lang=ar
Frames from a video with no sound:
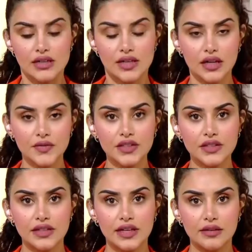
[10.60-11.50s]
صحيفة
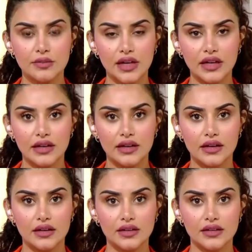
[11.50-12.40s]
الديلي ميل
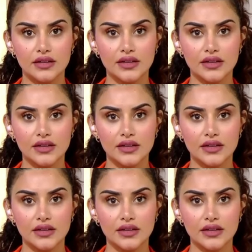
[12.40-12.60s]
آه،